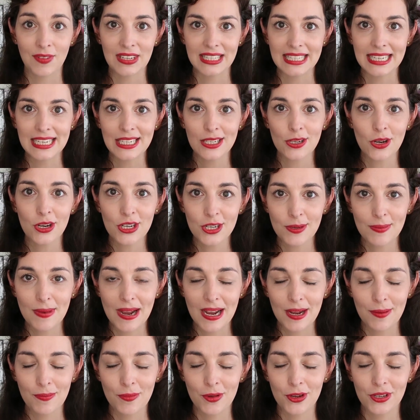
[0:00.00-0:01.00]
Was ich heute
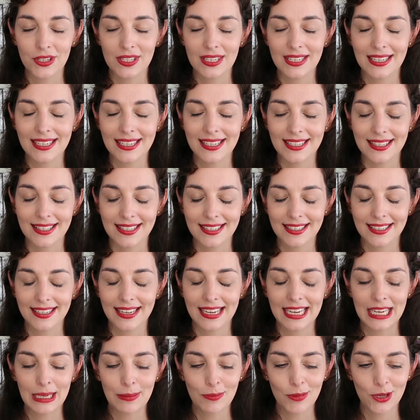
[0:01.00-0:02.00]
machen möchte, ist,
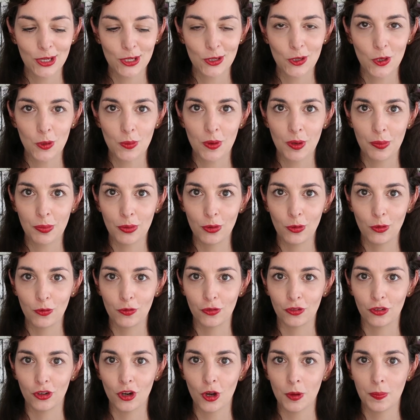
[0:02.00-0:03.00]
ich möchte
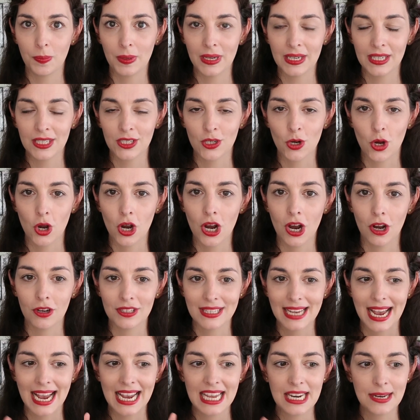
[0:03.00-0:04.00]
überprüfen, ob ich noch
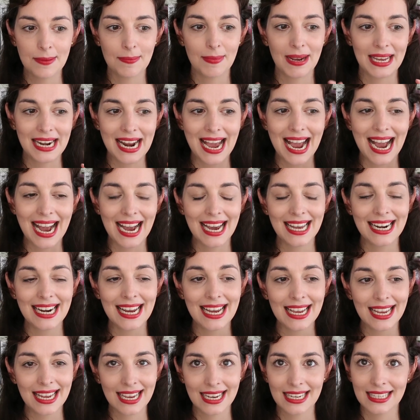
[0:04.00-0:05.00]
aus einem meiner
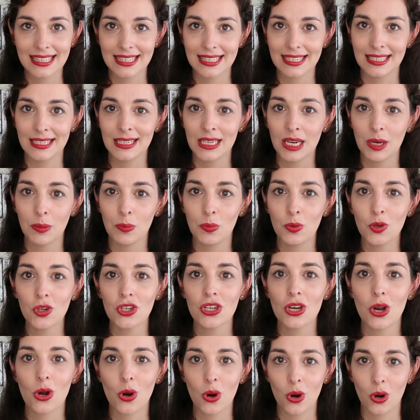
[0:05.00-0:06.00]
allerersten
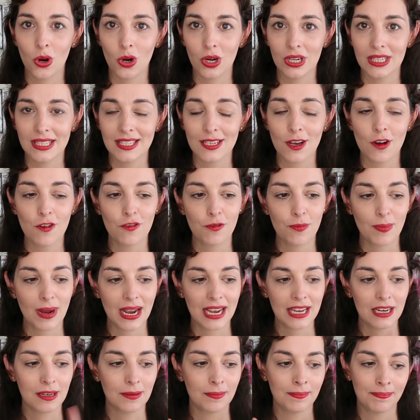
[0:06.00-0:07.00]
Bücherhauls auf
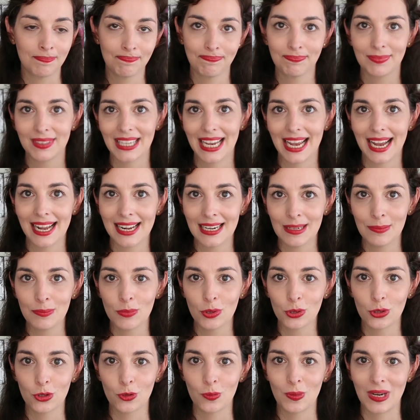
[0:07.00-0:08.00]
meinem alten
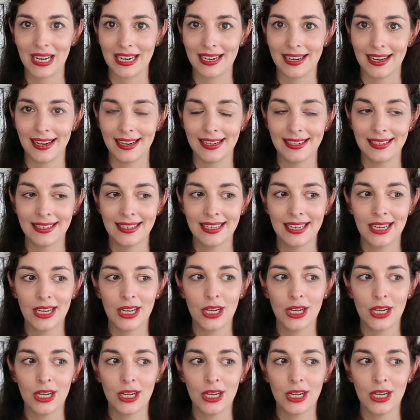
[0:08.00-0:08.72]
Booktube-Kanal